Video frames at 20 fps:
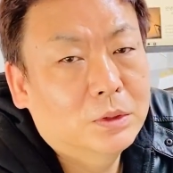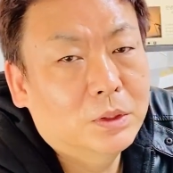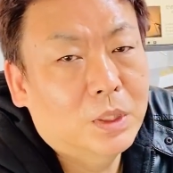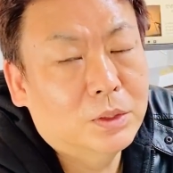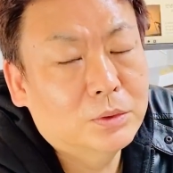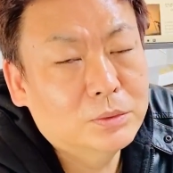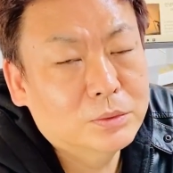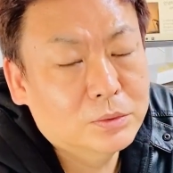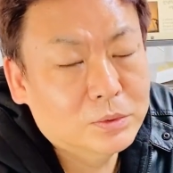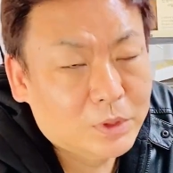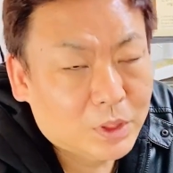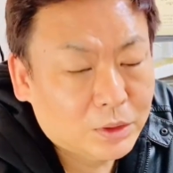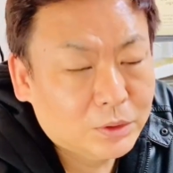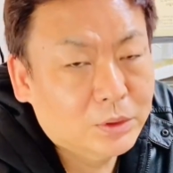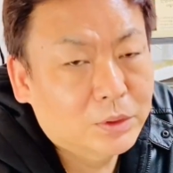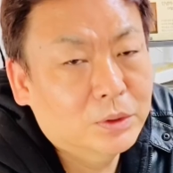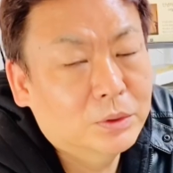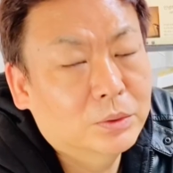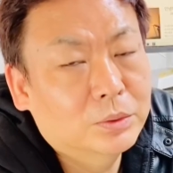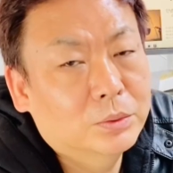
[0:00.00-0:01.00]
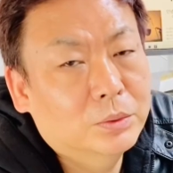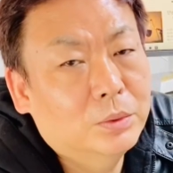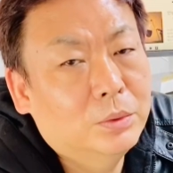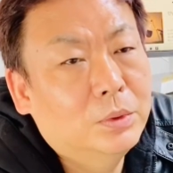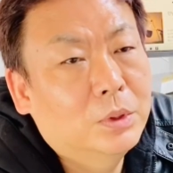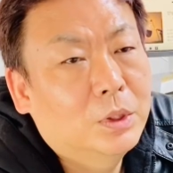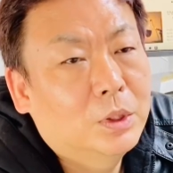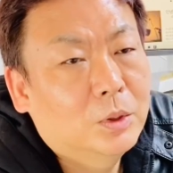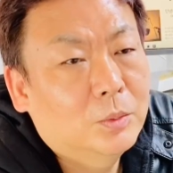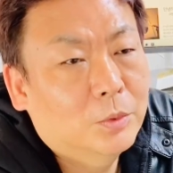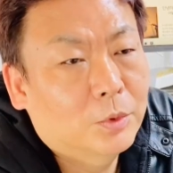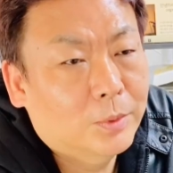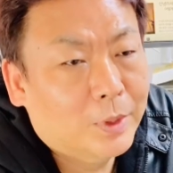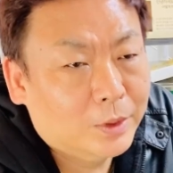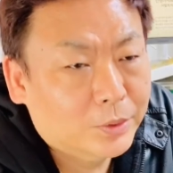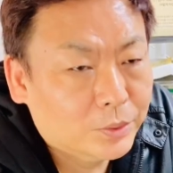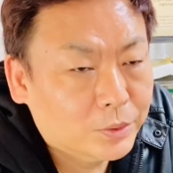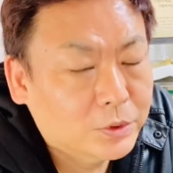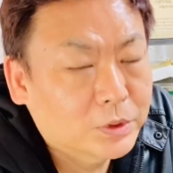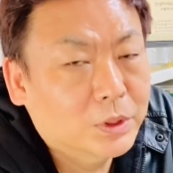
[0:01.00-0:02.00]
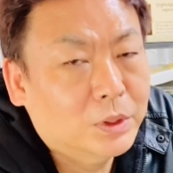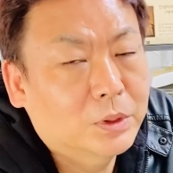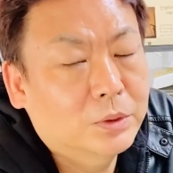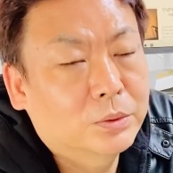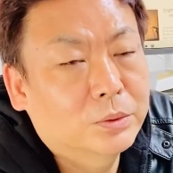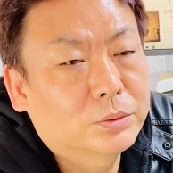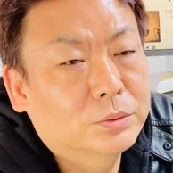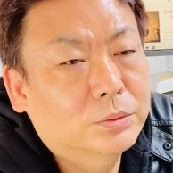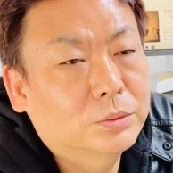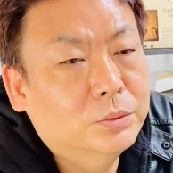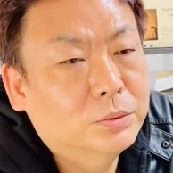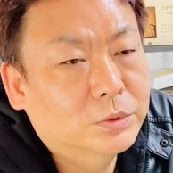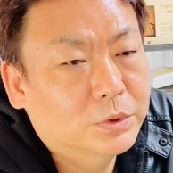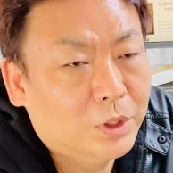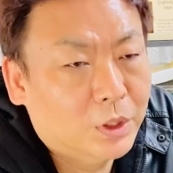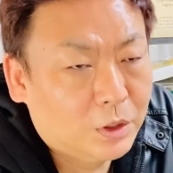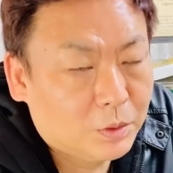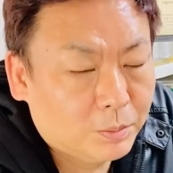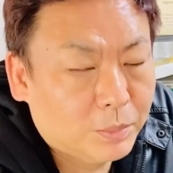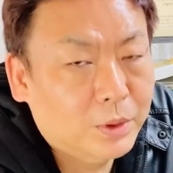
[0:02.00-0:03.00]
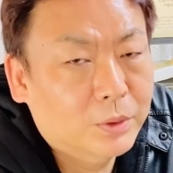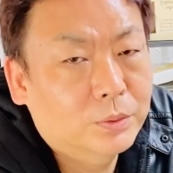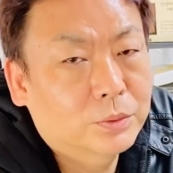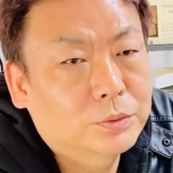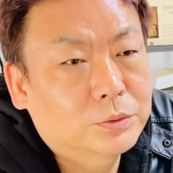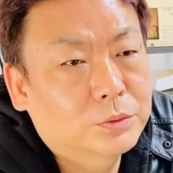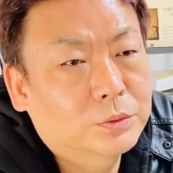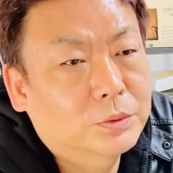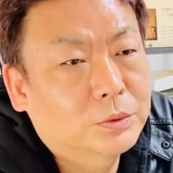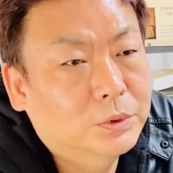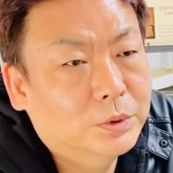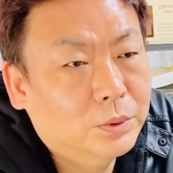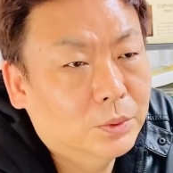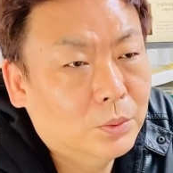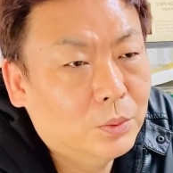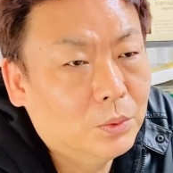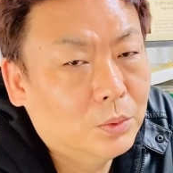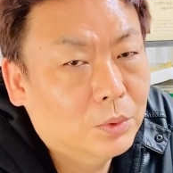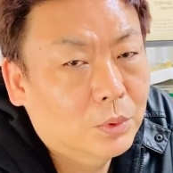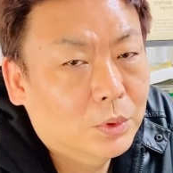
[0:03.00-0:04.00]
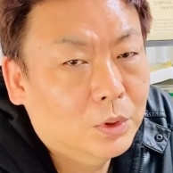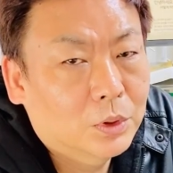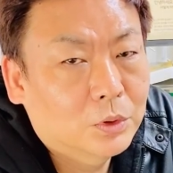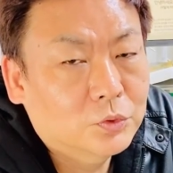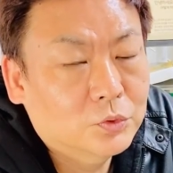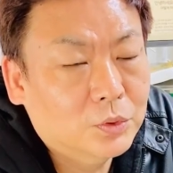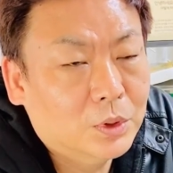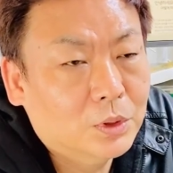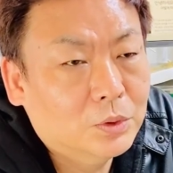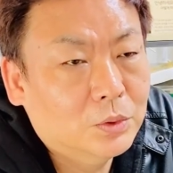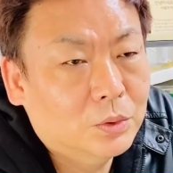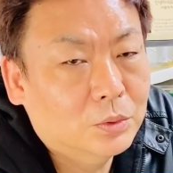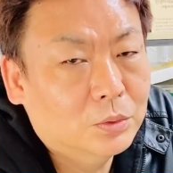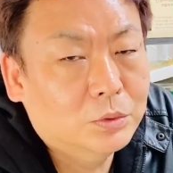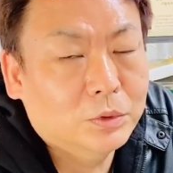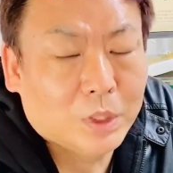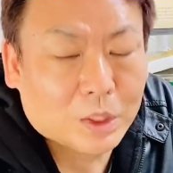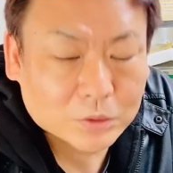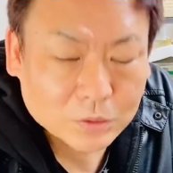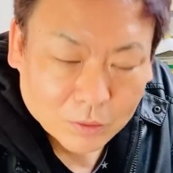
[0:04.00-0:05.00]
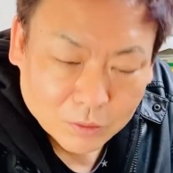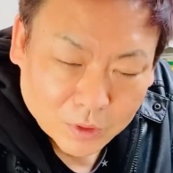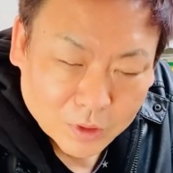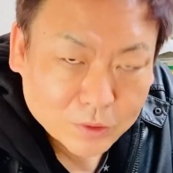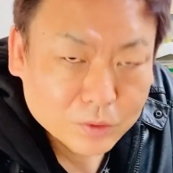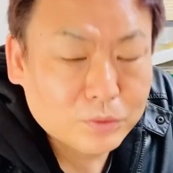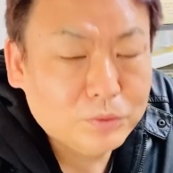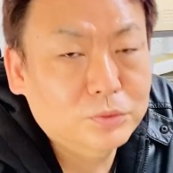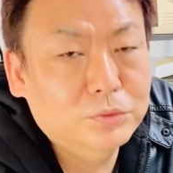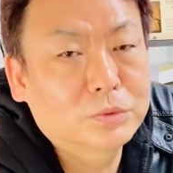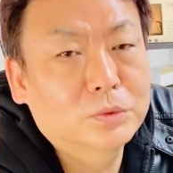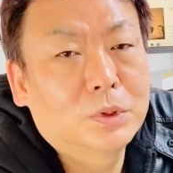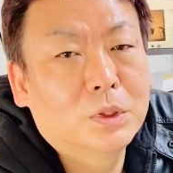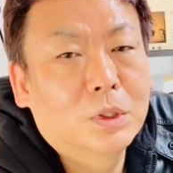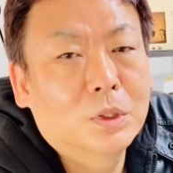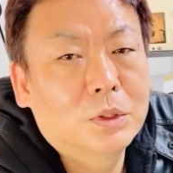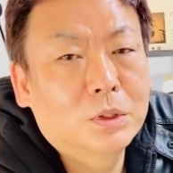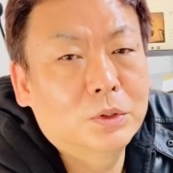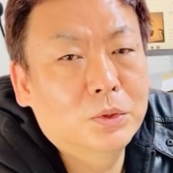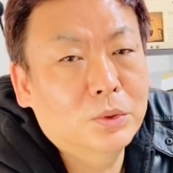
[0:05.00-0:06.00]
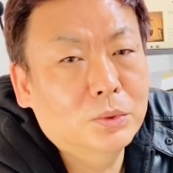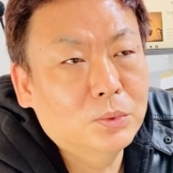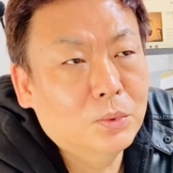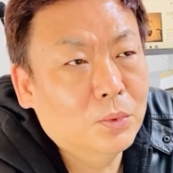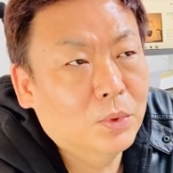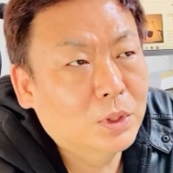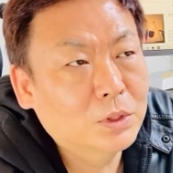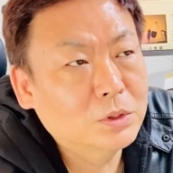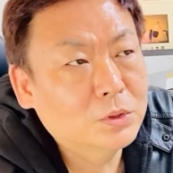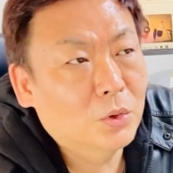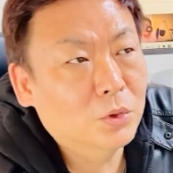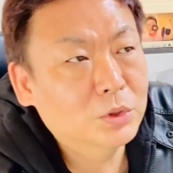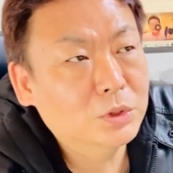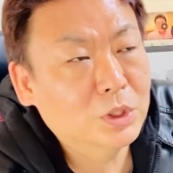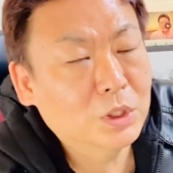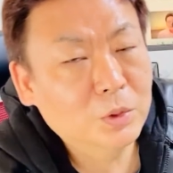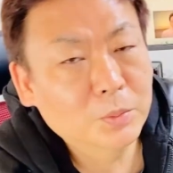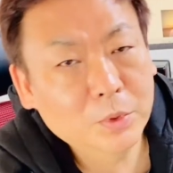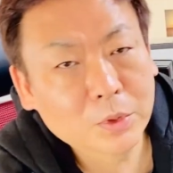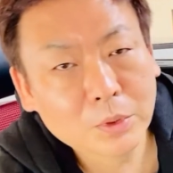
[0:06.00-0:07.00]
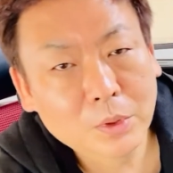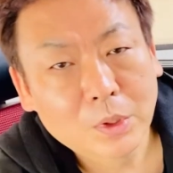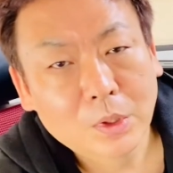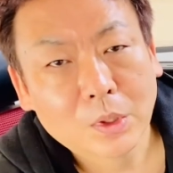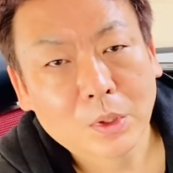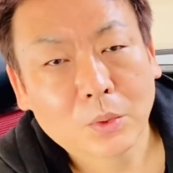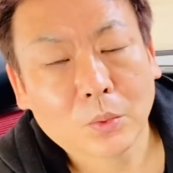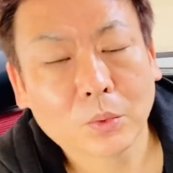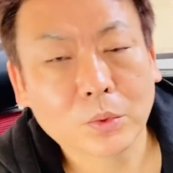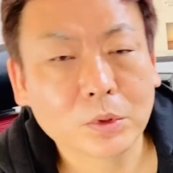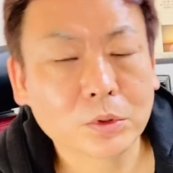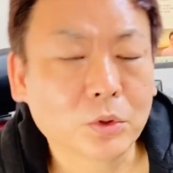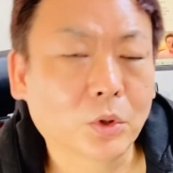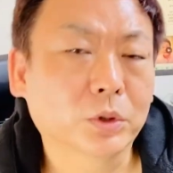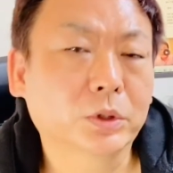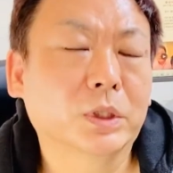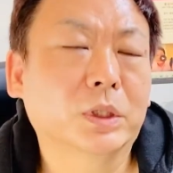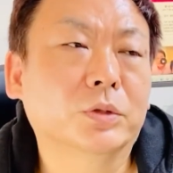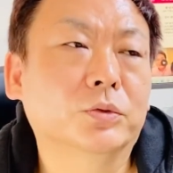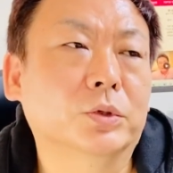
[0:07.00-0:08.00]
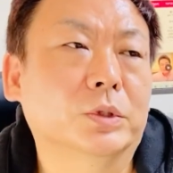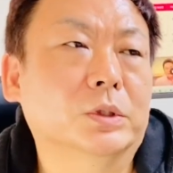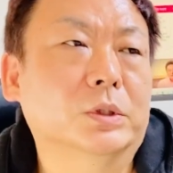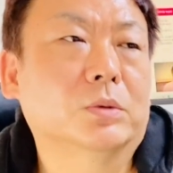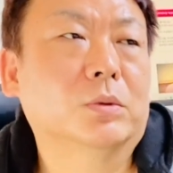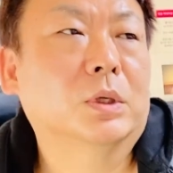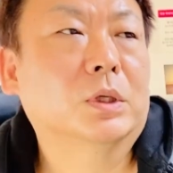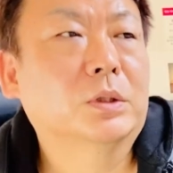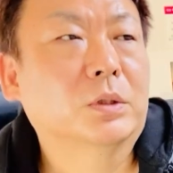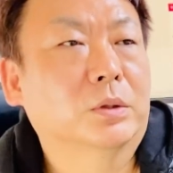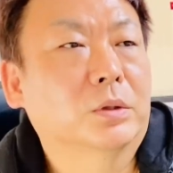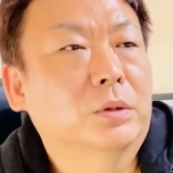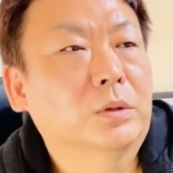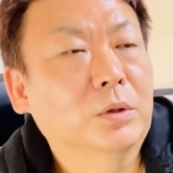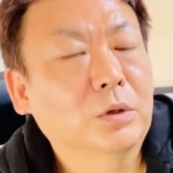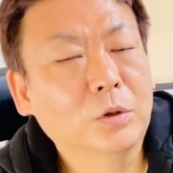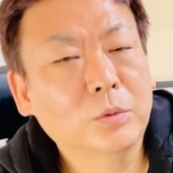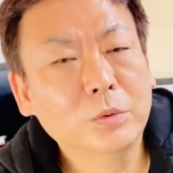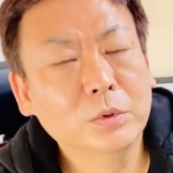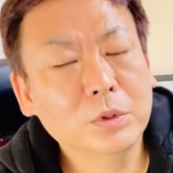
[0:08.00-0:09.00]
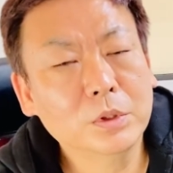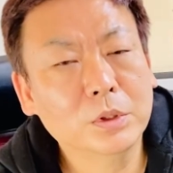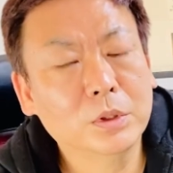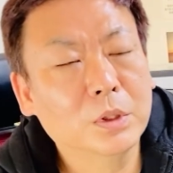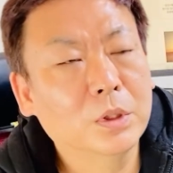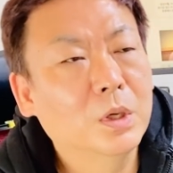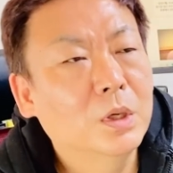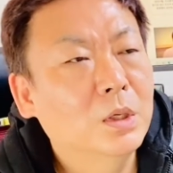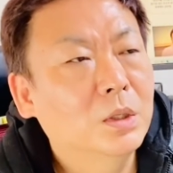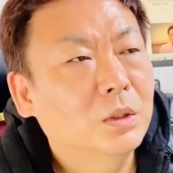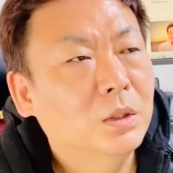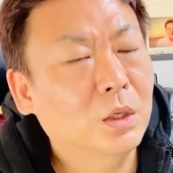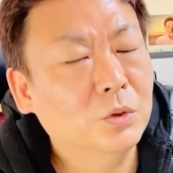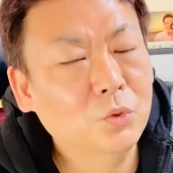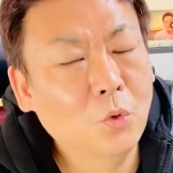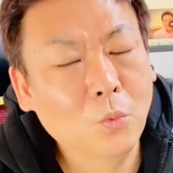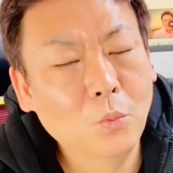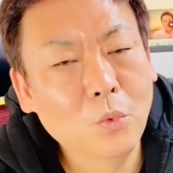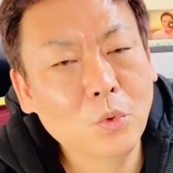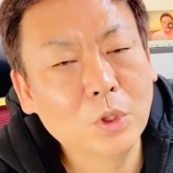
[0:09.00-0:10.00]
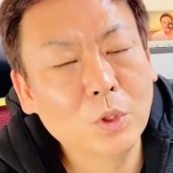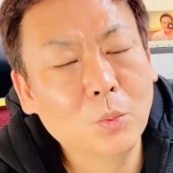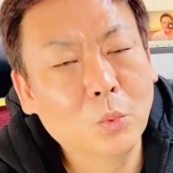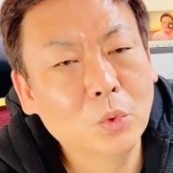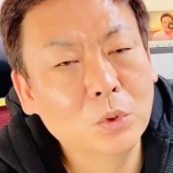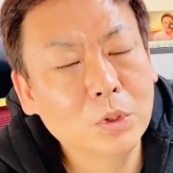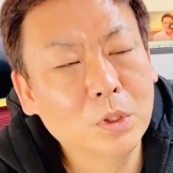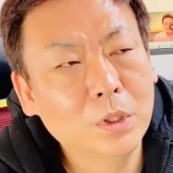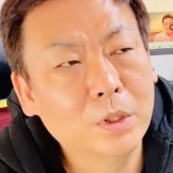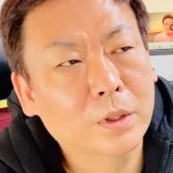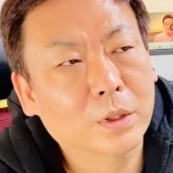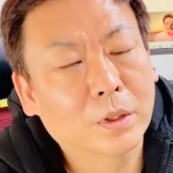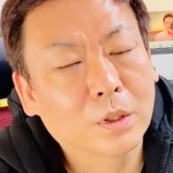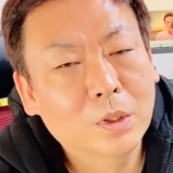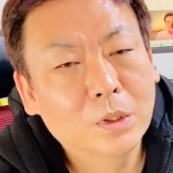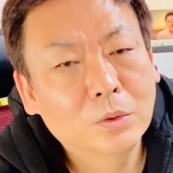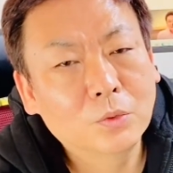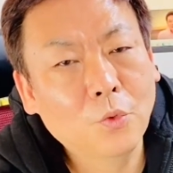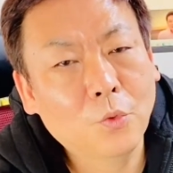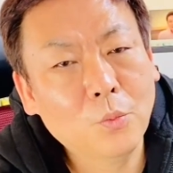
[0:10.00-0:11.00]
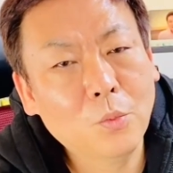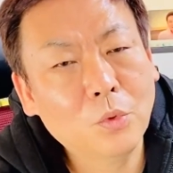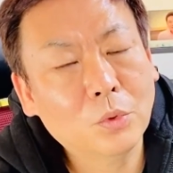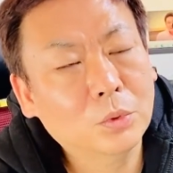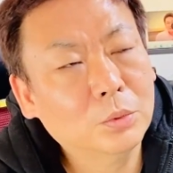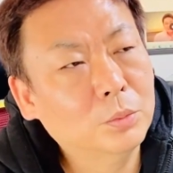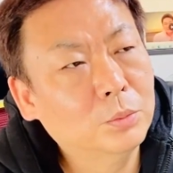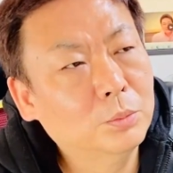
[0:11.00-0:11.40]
상승률 상위에서도 반도체 관련주, 제약바이오주, 그리고 추가적으로 대선 관련주. 이 정도까지 정리하면 오늘 정리할 수 있을 것 같아요. 여러분들이 야 종목이 뭔데? 종목